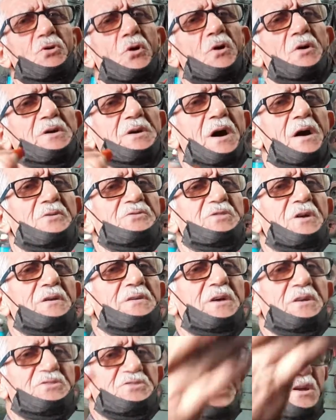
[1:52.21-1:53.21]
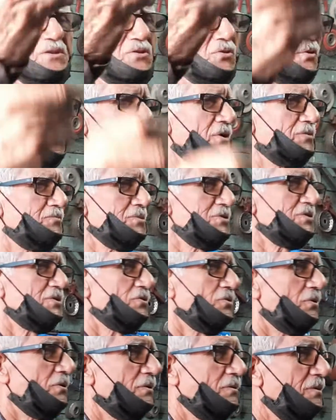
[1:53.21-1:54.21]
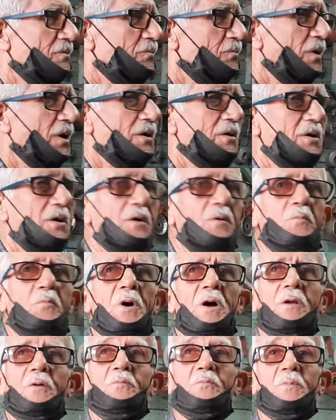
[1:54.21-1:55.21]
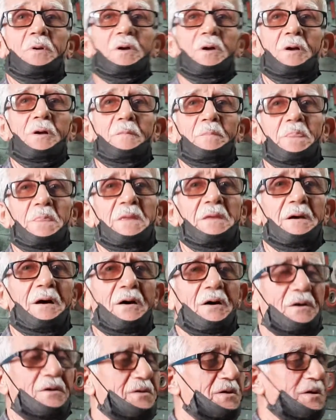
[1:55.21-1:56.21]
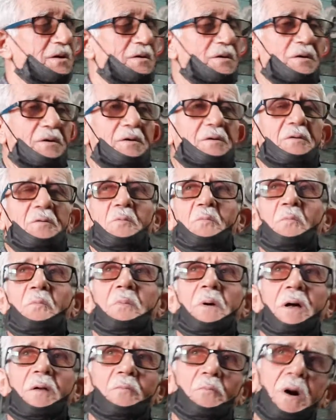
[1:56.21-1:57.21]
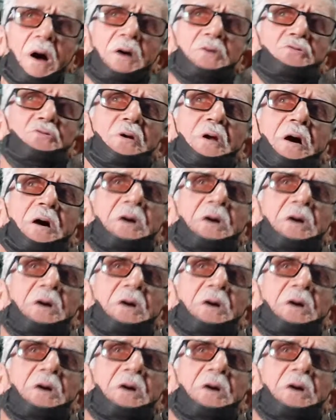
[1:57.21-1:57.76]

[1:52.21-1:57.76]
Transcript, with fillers: çok ya sen yetsen de olur etmesen de olur. Ne demek ha. öyle? Ve, Biz edelim. Ya ve bak şura